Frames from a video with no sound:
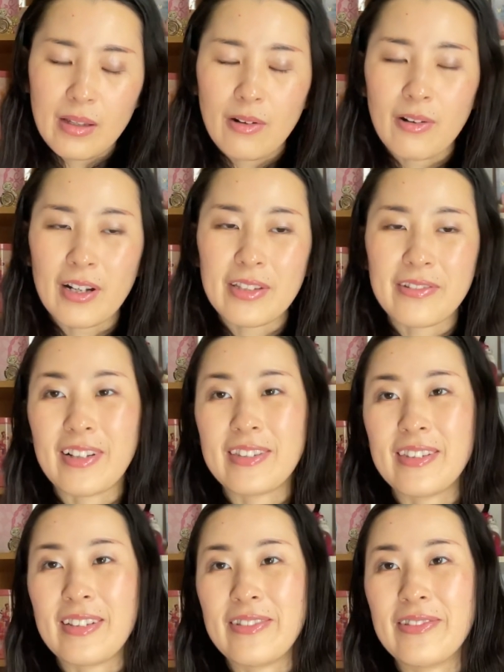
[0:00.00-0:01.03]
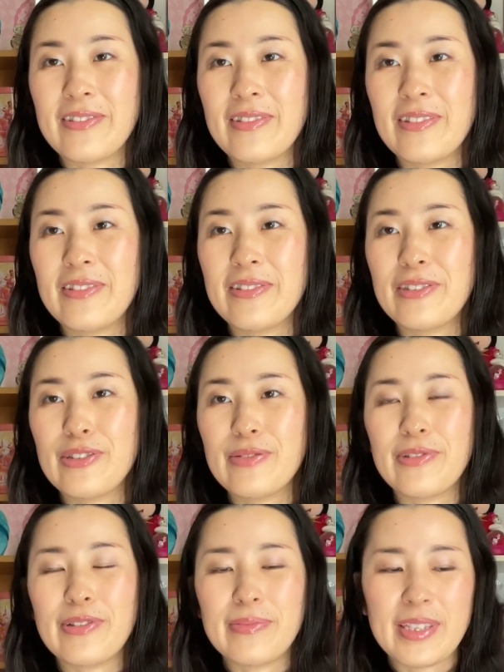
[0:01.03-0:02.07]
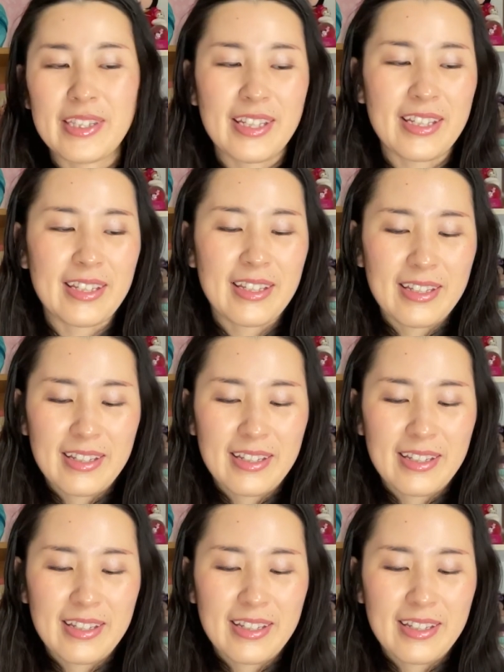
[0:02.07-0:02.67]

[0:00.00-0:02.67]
他の方の YouTube を見て